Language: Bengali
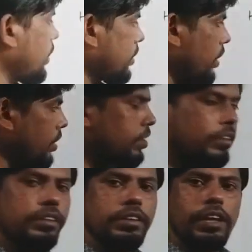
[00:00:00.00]
ইথেন
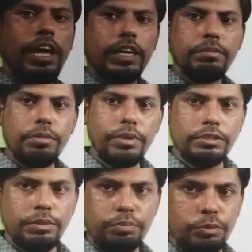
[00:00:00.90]
একইভাবে
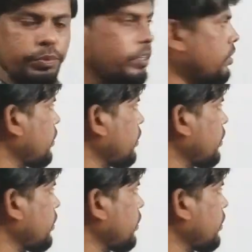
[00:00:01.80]
আসবে প্রোপেন